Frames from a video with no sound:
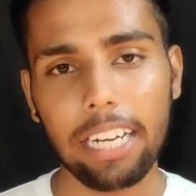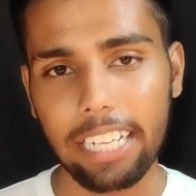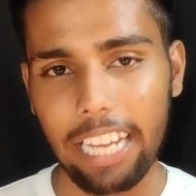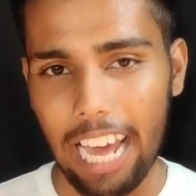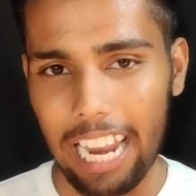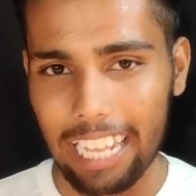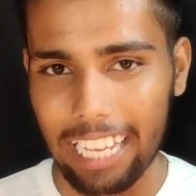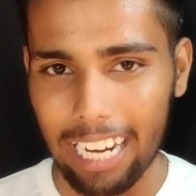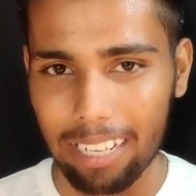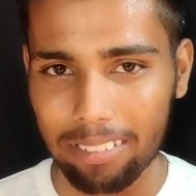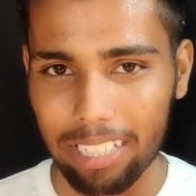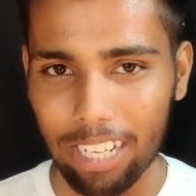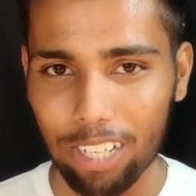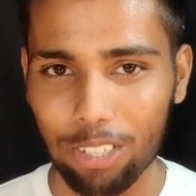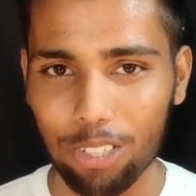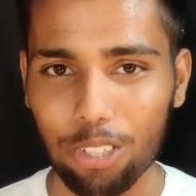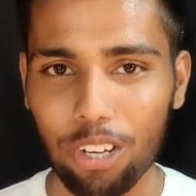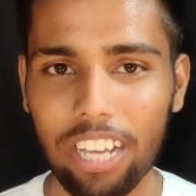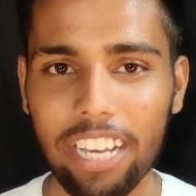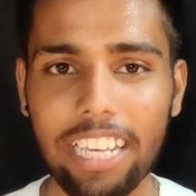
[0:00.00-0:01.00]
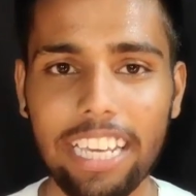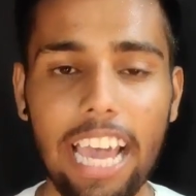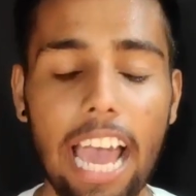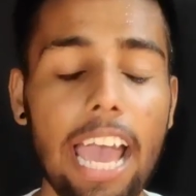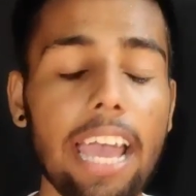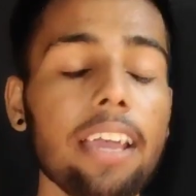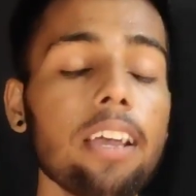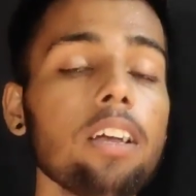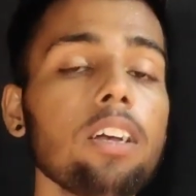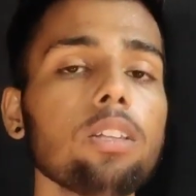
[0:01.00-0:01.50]
मेरे टेलीग्राम चैनल को ज्वाइन नहीं
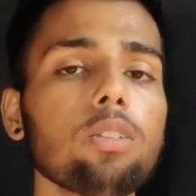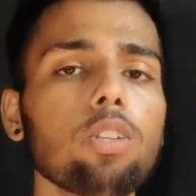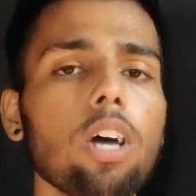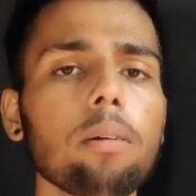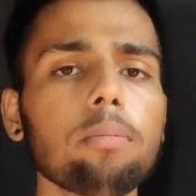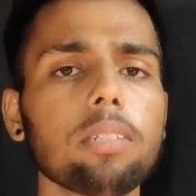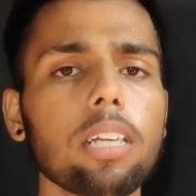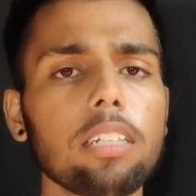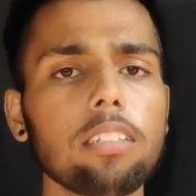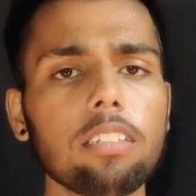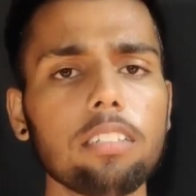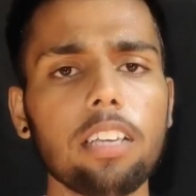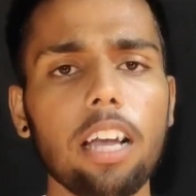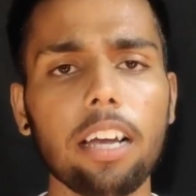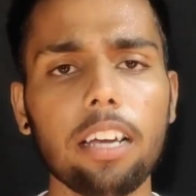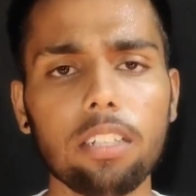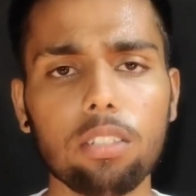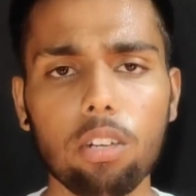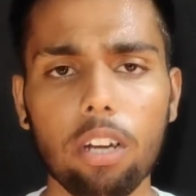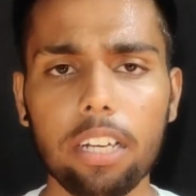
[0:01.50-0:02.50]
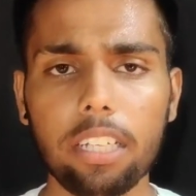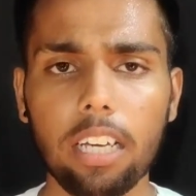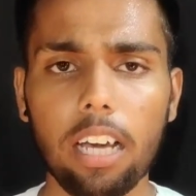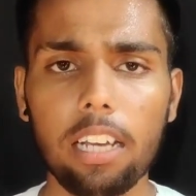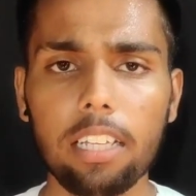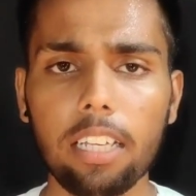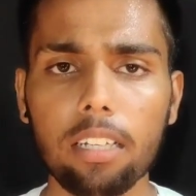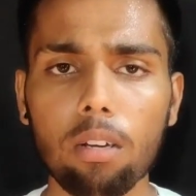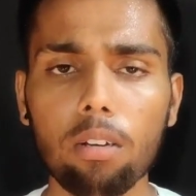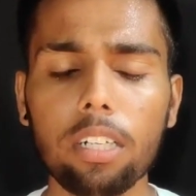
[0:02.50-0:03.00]
किया है तो आप जल्दी से जाकर ज्वाइन
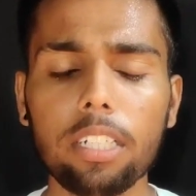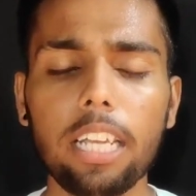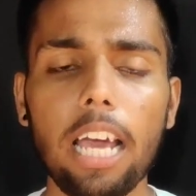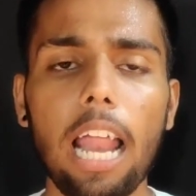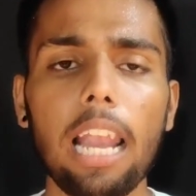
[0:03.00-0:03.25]
कर लीजिए क्योंकि